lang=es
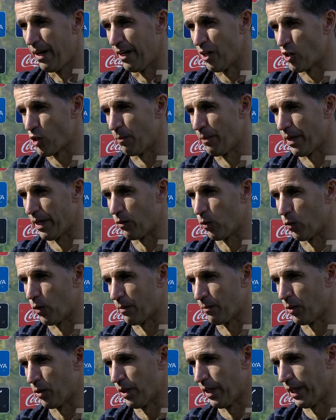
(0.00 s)
eso para un
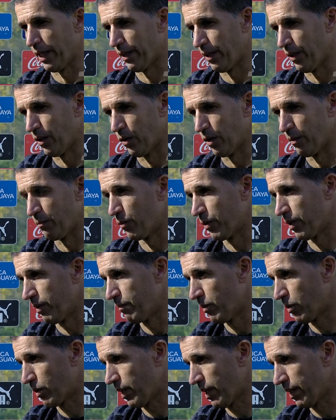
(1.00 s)
cuerpo técnico es muy
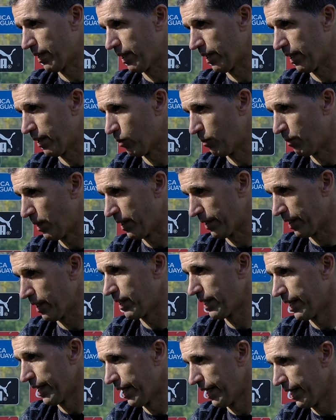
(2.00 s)
importante, que tu
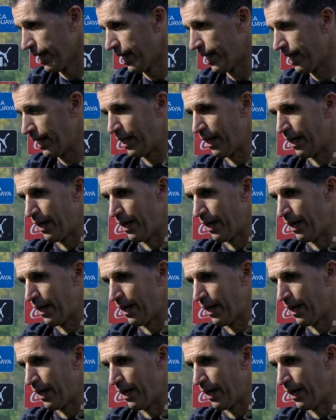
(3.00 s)
plantel te crea.